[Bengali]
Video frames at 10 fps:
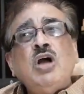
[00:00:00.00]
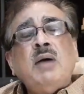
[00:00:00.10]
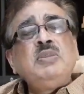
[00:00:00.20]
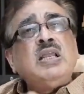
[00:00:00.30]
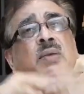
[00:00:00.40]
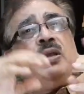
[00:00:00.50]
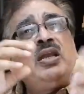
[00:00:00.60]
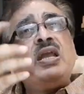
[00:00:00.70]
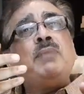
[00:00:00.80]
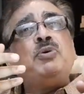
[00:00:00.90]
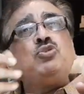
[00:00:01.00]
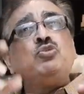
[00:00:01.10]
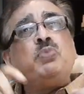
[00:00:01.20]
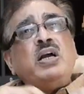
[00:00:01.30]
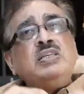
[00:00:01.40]
আমি দেখলাম এটাই একমাত্র
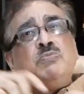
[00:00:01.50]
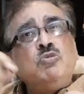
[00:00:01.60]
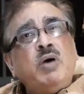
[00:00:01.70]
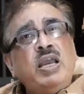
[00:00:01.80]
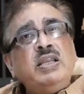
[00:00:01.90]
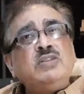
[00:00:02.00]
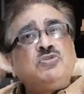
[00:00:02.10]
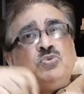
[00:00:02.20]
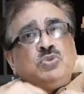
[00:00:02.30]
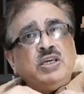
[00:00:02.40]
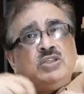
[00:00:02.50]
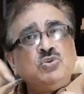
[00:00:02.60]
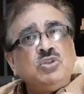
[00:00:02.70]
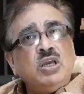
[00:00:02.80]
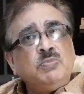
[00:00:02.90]
উপায় যে মোবাইলের থ্রুতে
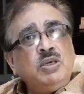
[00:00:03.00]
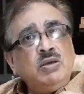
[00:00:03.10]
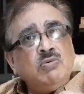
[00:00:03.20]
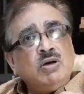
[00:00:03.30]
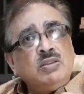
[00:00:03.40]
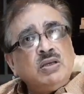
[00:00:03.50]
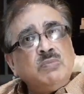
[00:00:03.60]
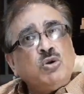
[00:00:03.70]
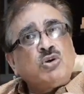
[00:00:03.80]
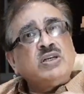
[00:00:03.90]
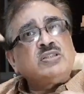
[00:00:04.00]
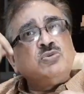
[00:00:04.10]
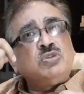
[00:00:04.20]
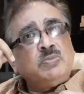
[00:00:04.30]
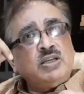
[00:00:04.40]
যদি আমি ওখান থেকে ব্রডকাস্ট
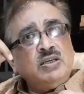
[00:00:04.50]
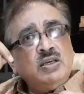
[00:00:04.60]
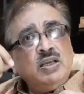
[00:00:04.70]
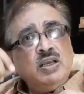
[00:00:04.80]
করতে পারি